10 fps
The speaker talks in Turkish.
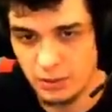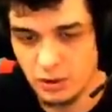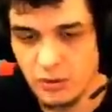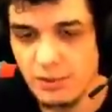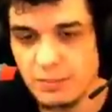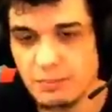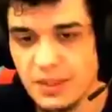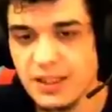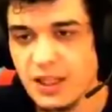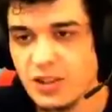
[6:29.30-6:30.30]
o zaman
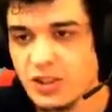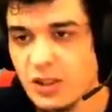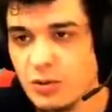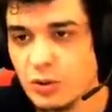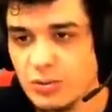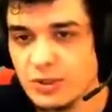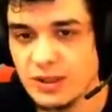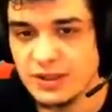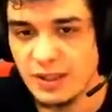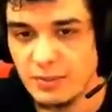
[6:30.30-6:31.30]
birkaç tane kodumuzu
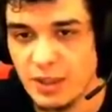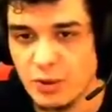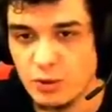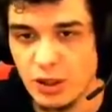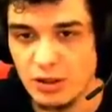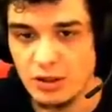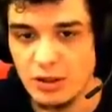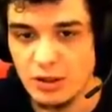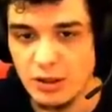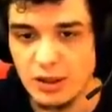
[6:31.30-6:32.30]
girsek mi ya şu an?
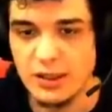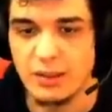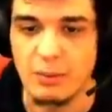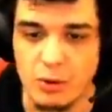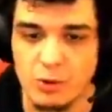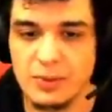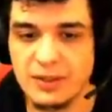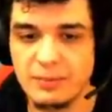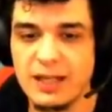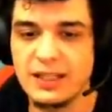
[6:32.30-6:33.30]
Tamam oyun
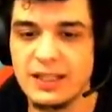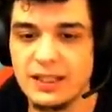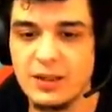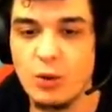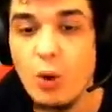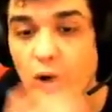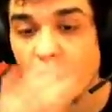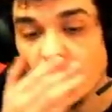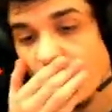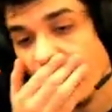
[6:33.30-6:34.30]
bitti. Bir dahaki elde. oh,
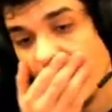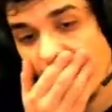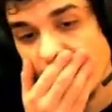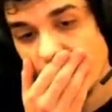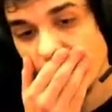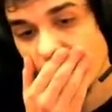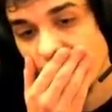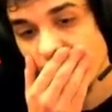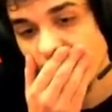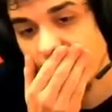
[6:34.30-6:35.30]
hero var lan
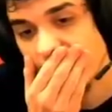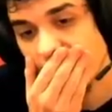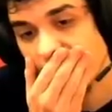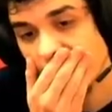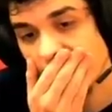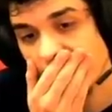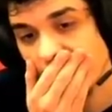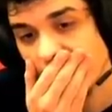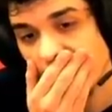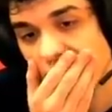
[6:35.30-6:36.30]
oyunda.
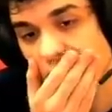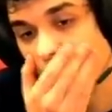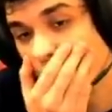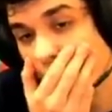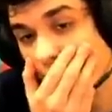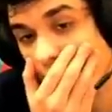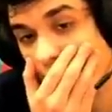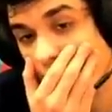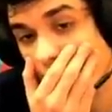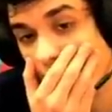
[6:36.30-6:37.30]
Hero da var
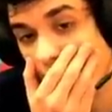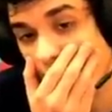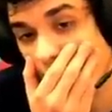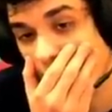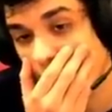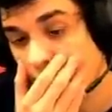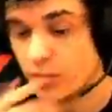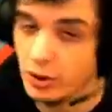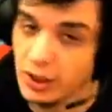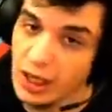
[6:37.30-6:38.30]
oyunda.
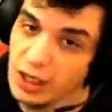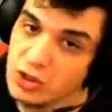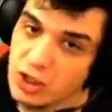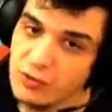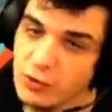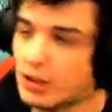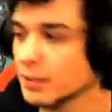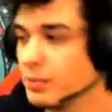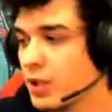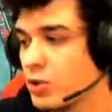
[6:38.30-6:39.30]
Hero herhalde şerif
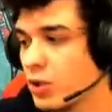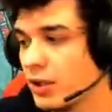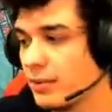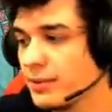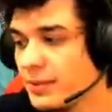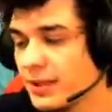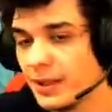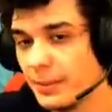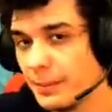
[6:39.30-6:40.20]
olarak mı geçiyor anlamadım ki.